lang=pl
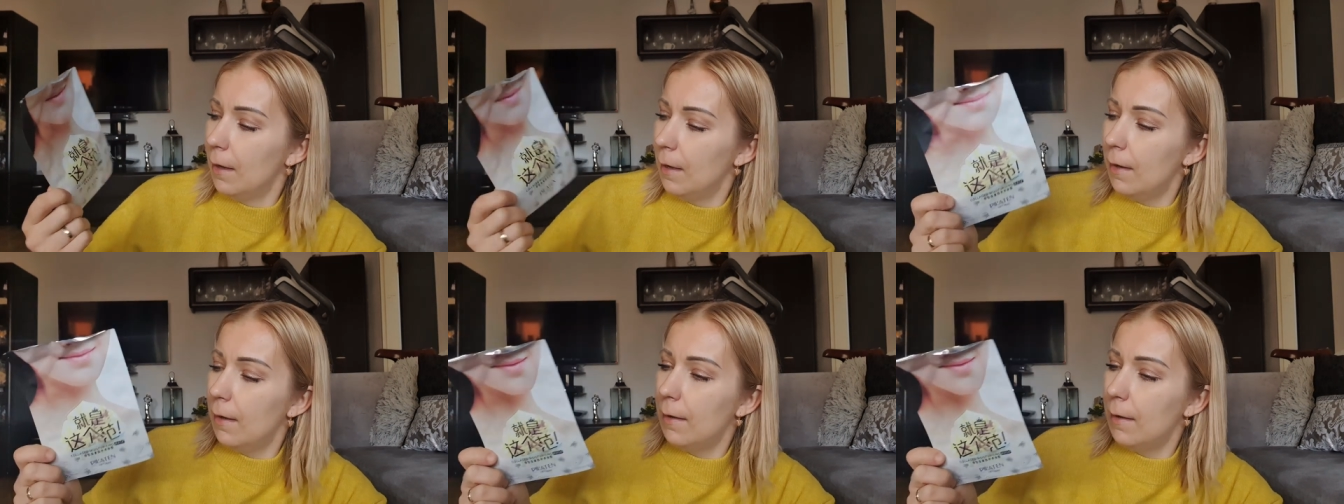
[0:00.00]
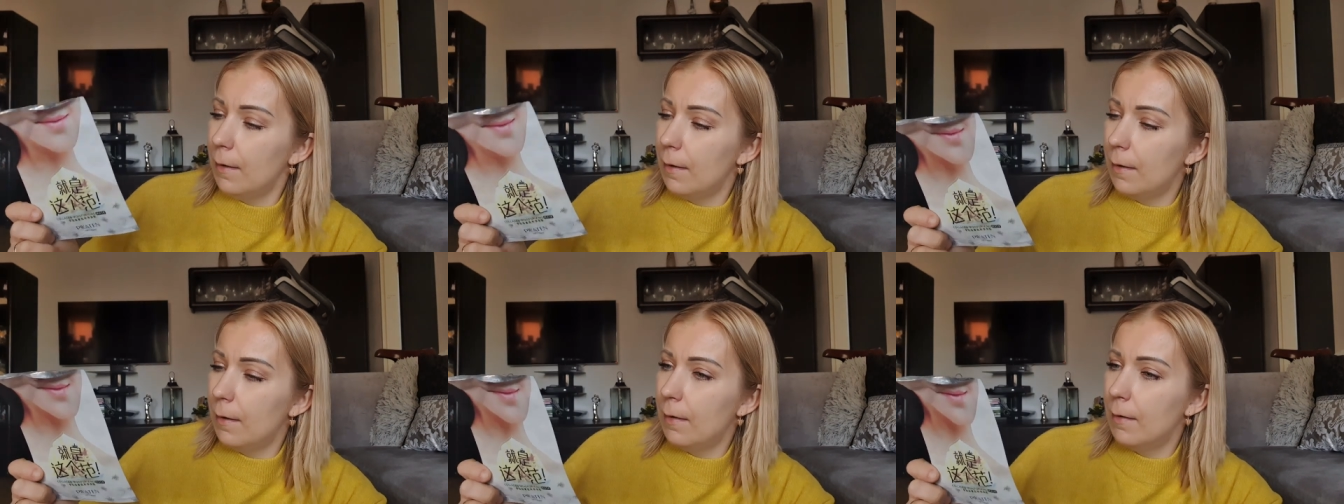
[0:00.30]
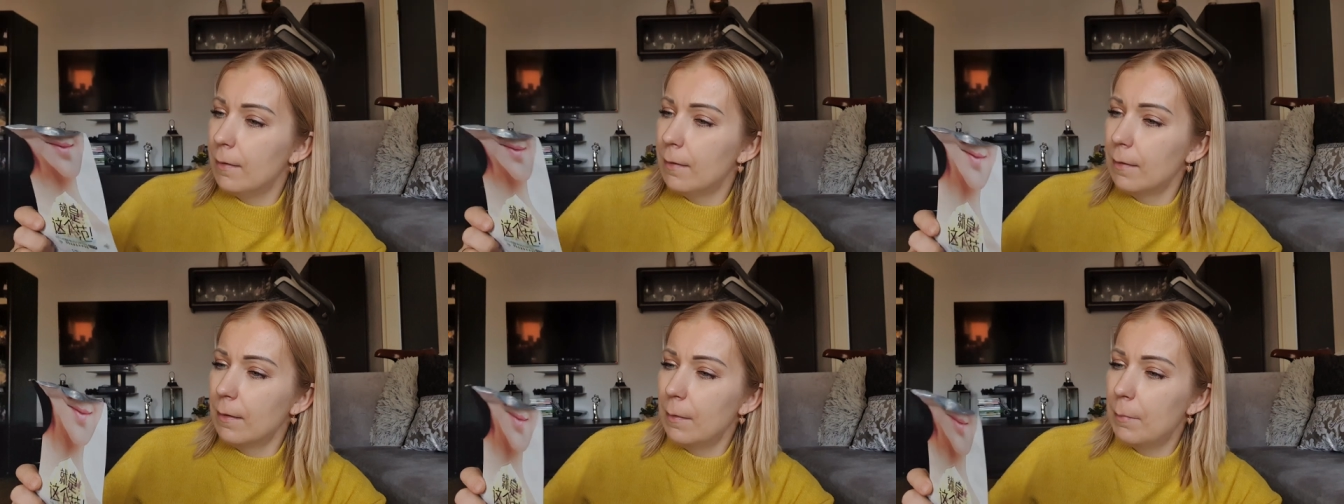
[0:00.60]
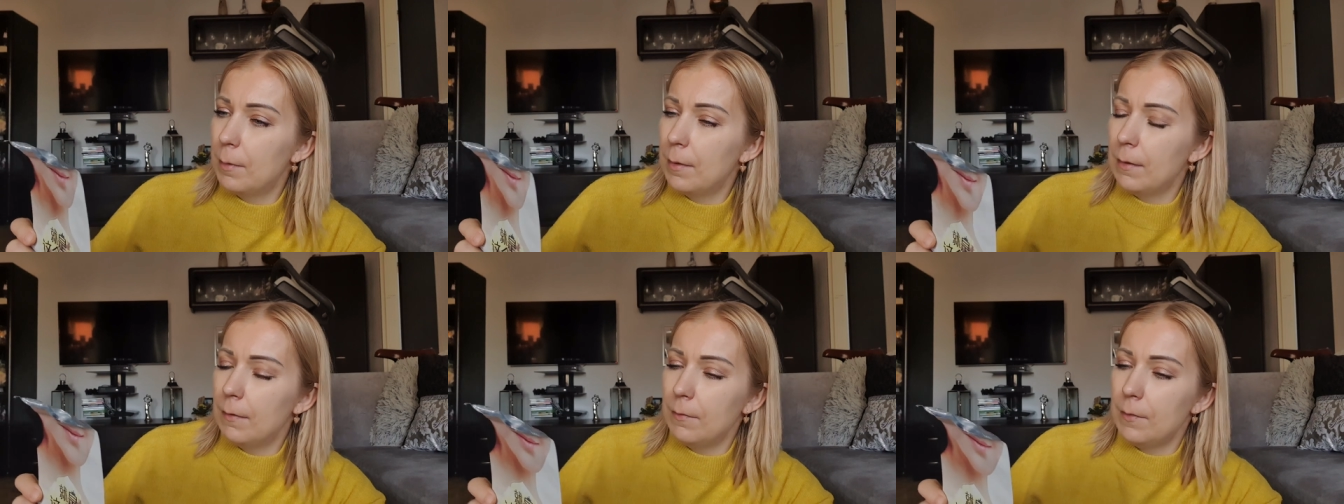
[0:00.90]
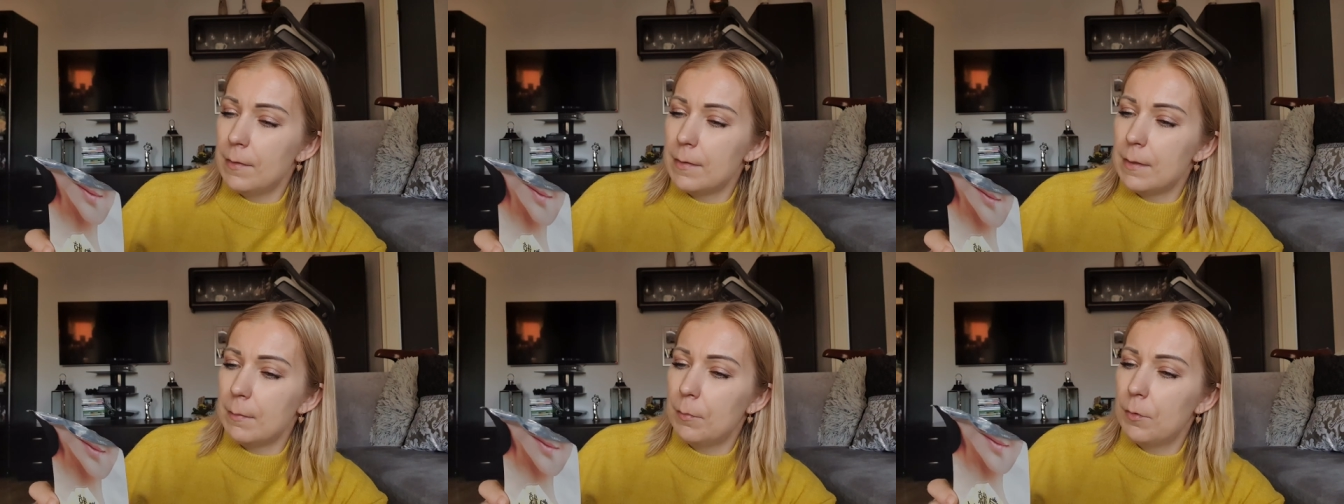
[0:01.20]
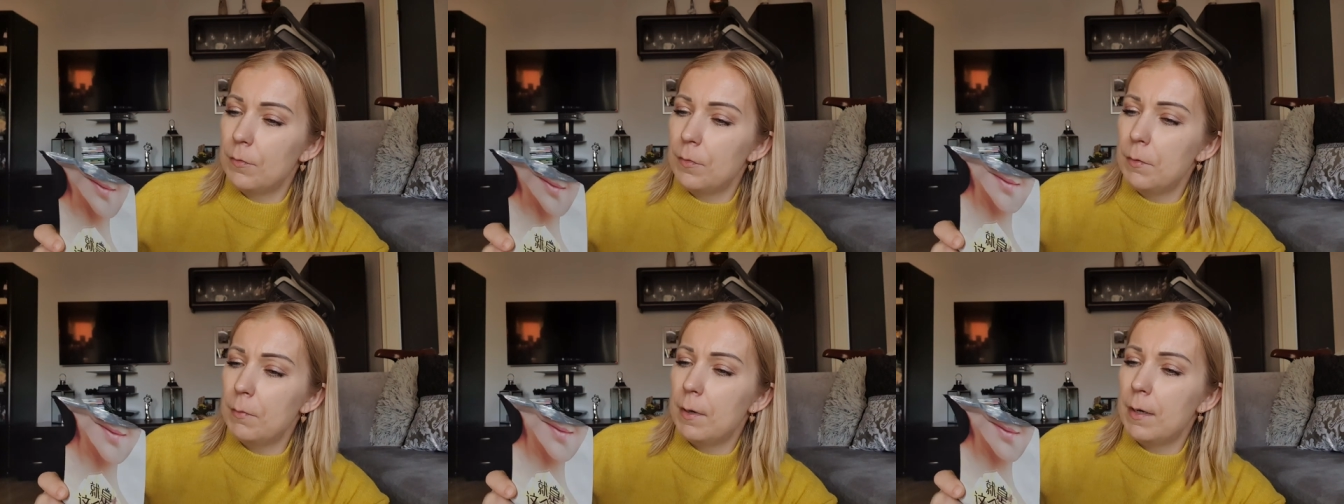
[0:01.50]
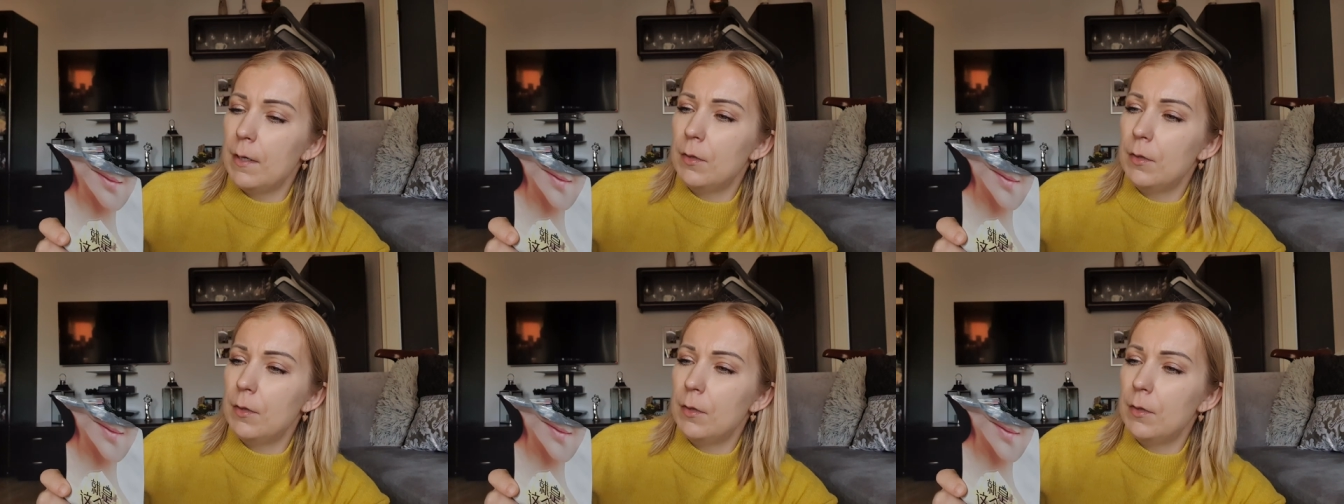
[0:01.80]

E, nie będę więcej mówiła.